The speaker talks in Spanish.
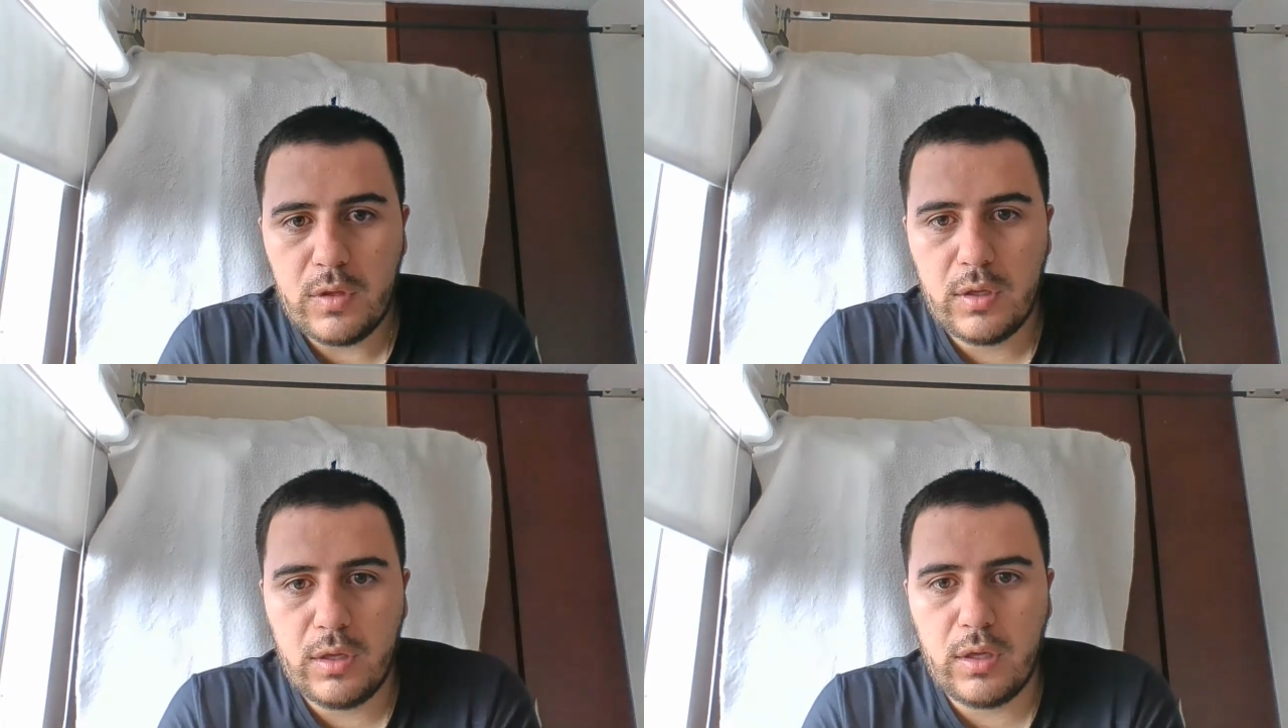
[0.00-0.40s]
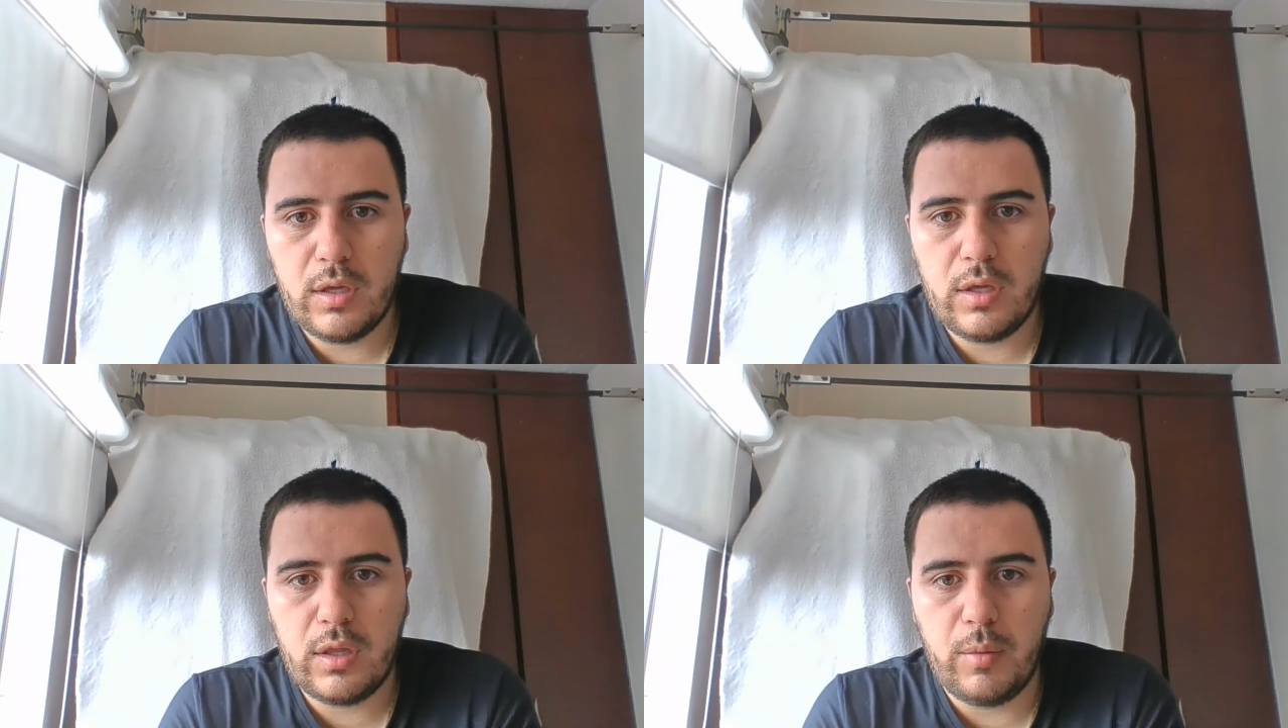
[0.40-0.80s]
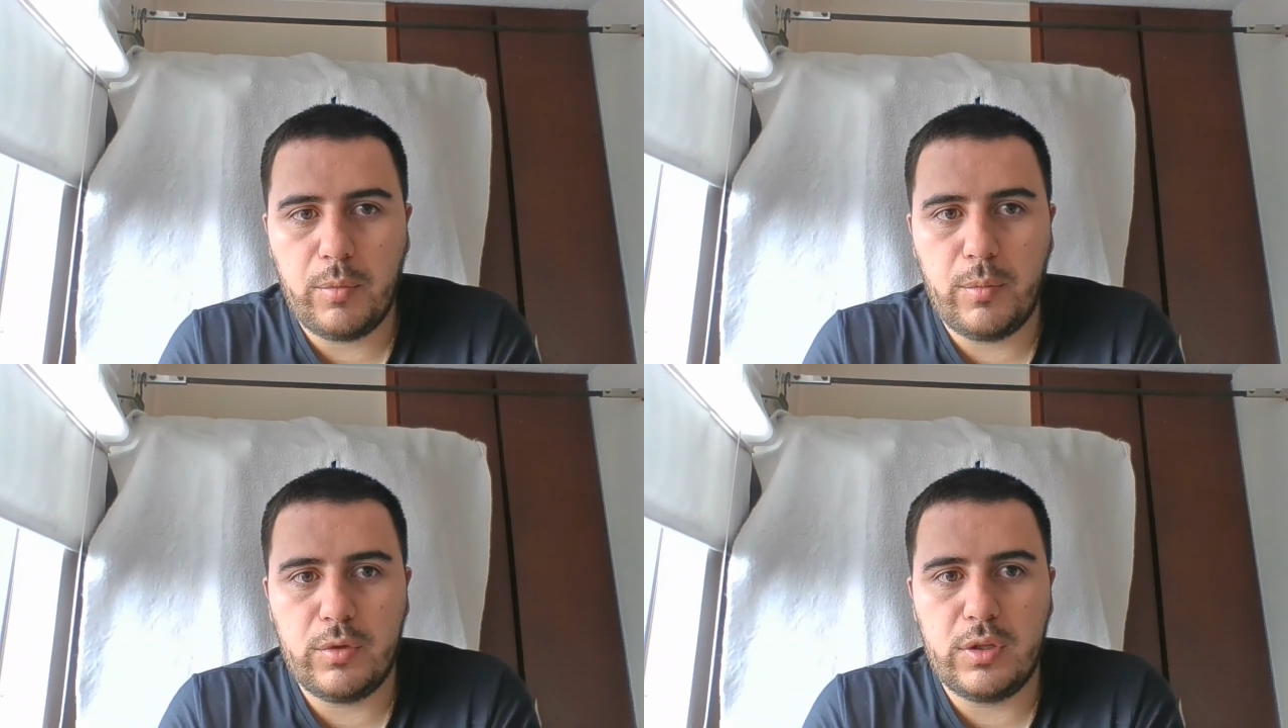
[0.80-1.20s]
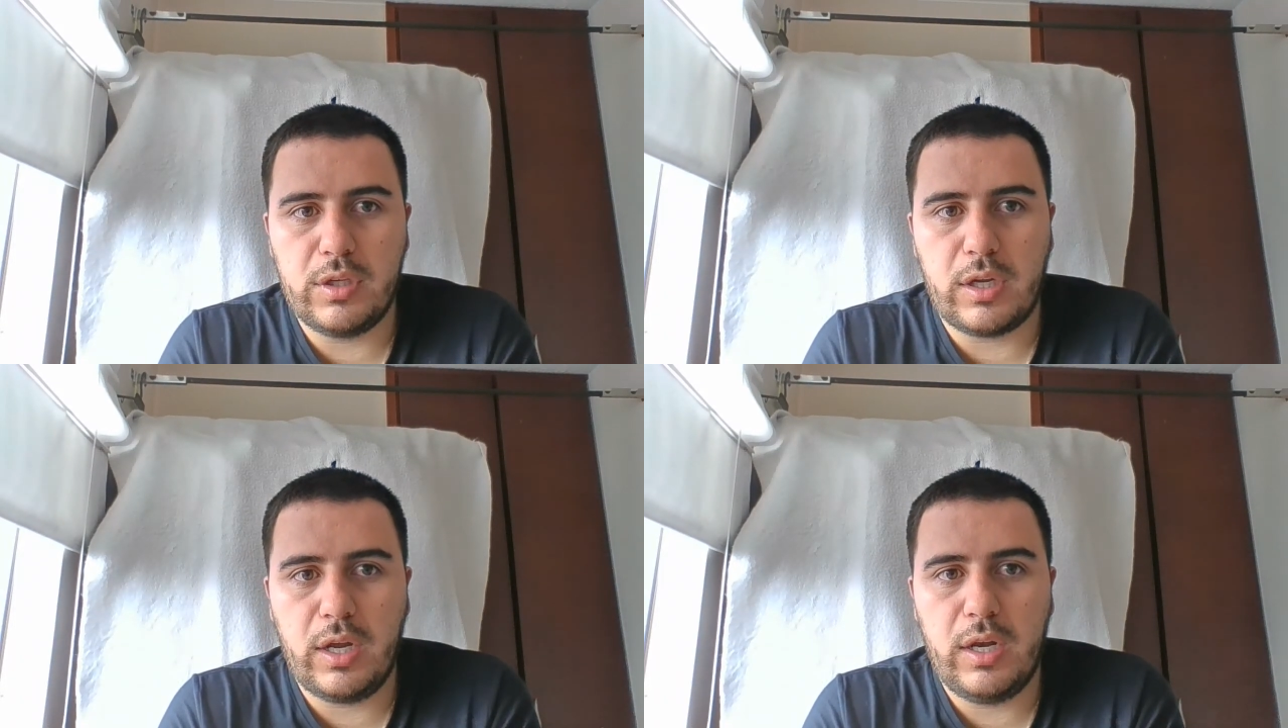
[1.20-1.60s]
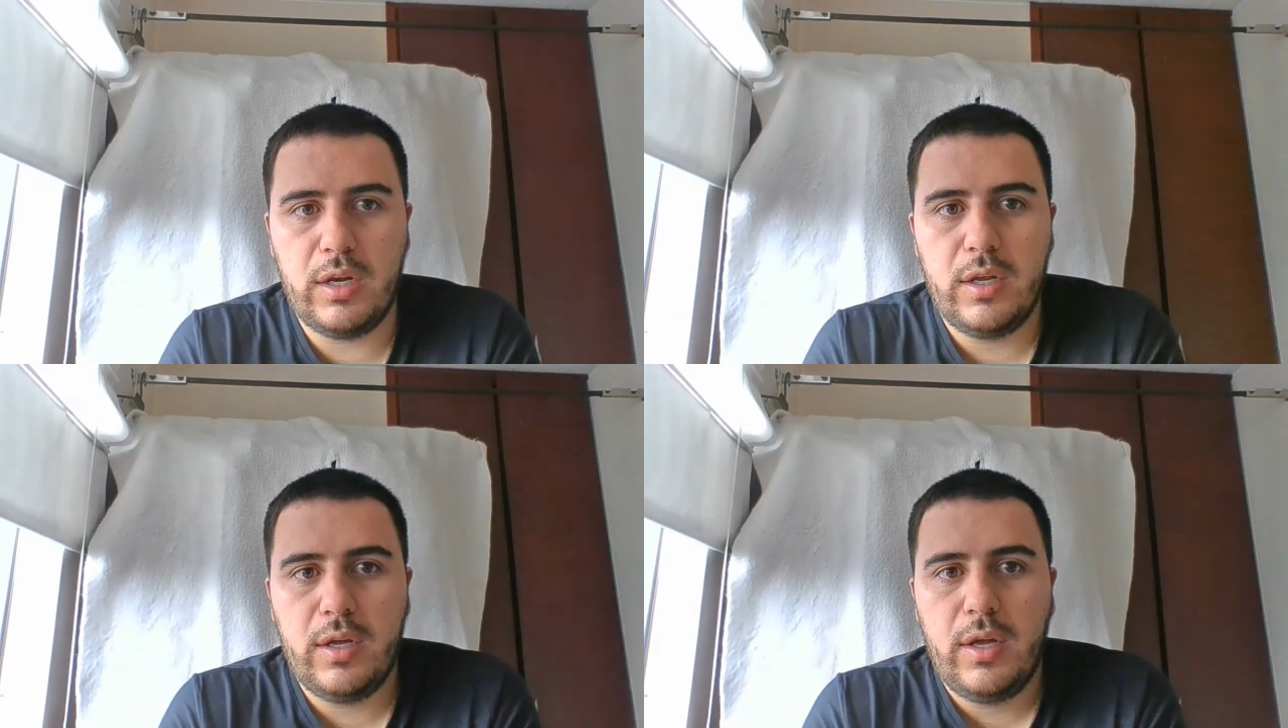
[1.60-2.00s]
Eh, también podemos decir que el
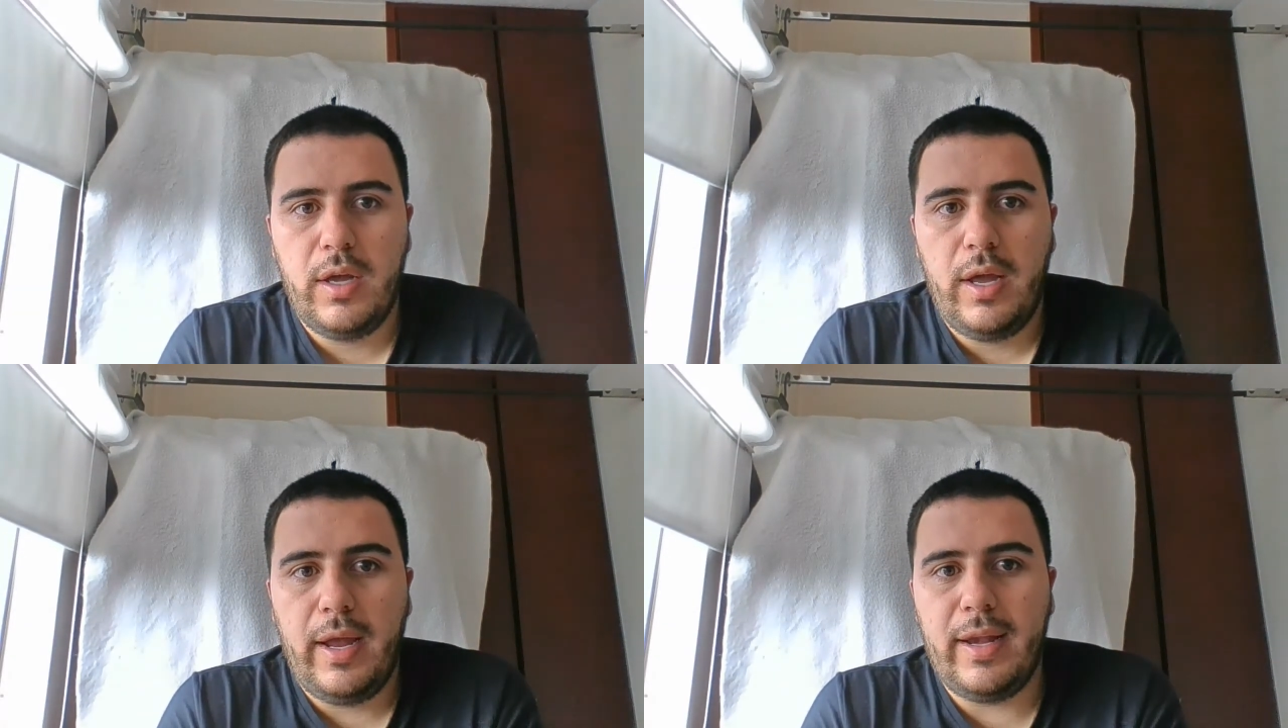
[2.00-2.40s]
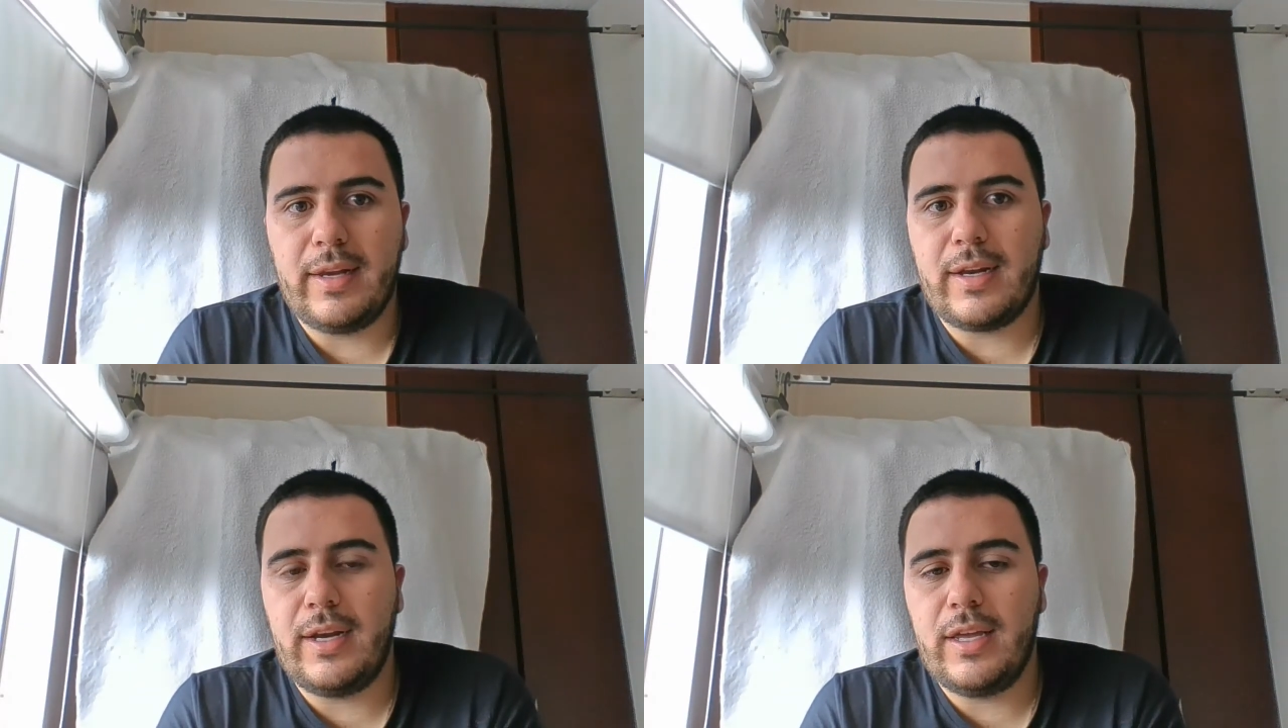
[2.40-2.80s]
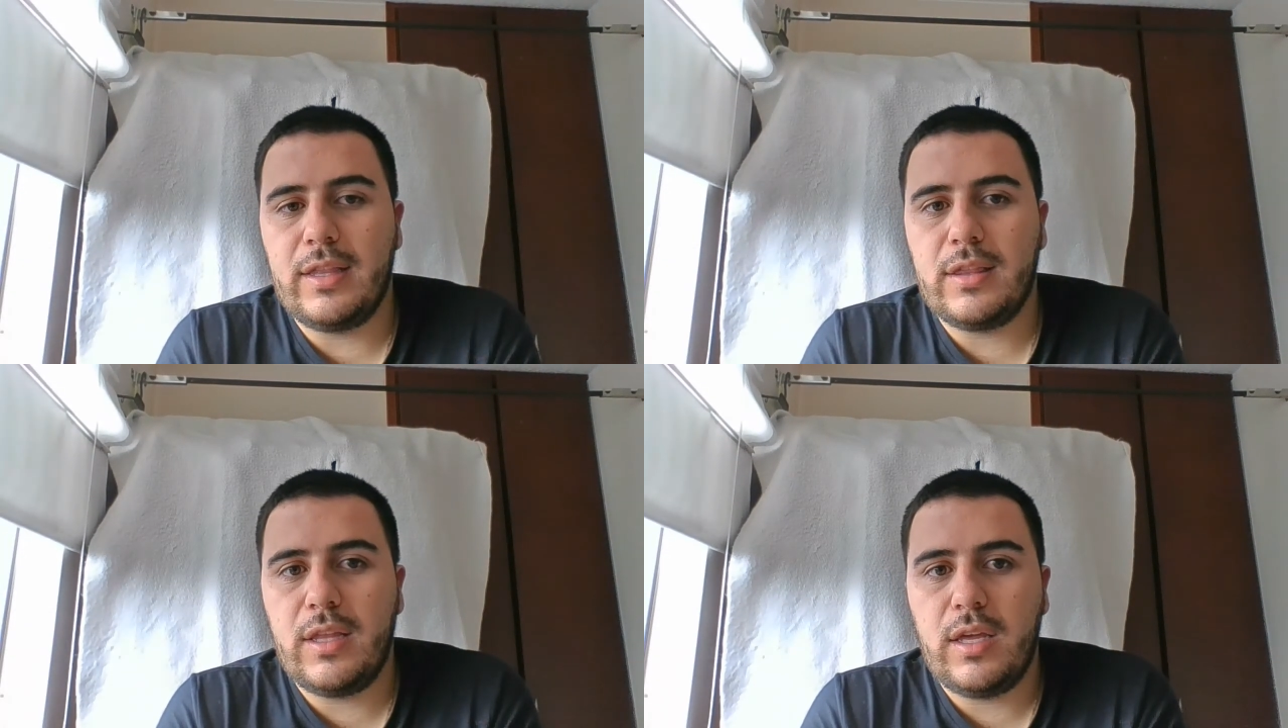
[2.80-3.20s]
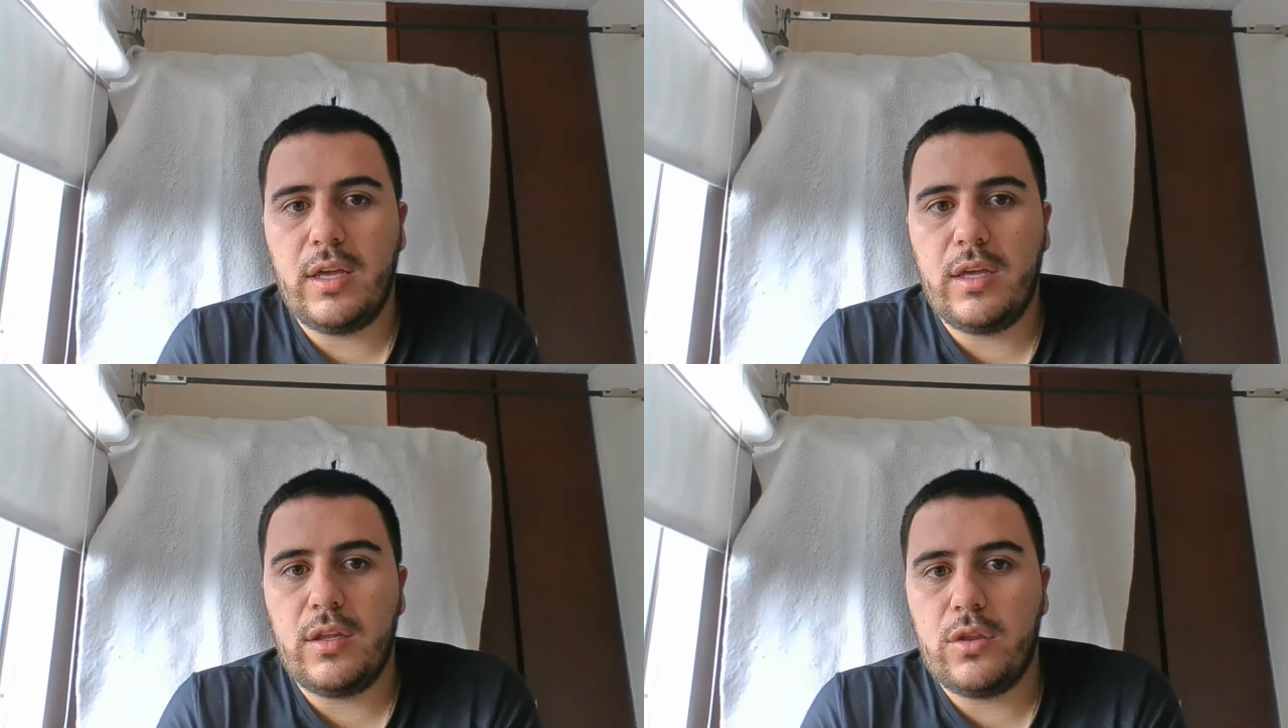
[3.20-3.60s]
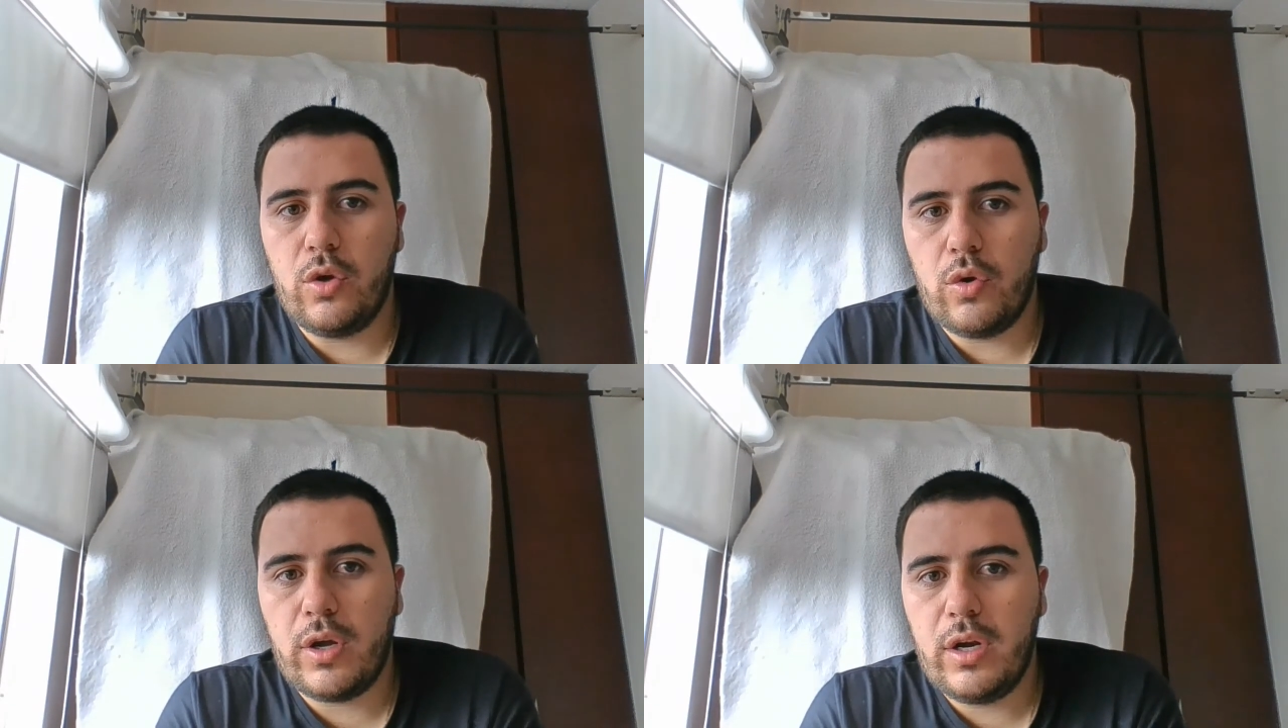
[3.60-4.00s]
el cliente
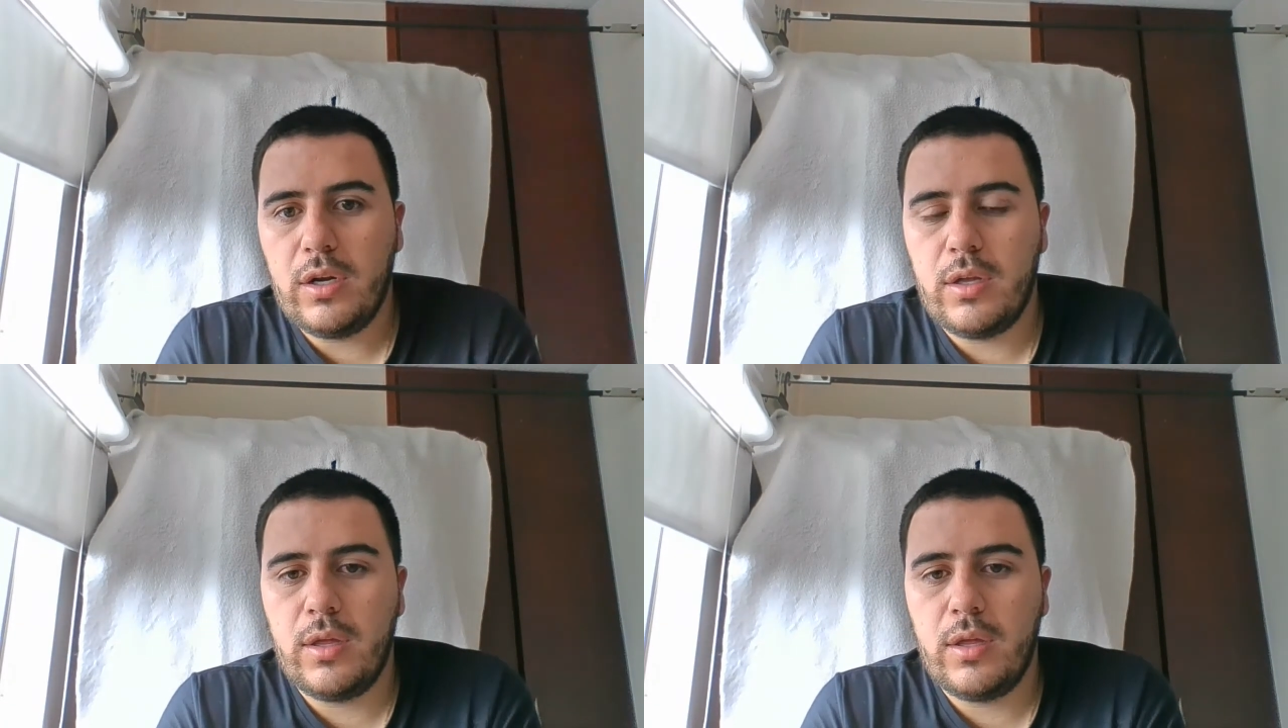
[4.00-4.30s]
Docker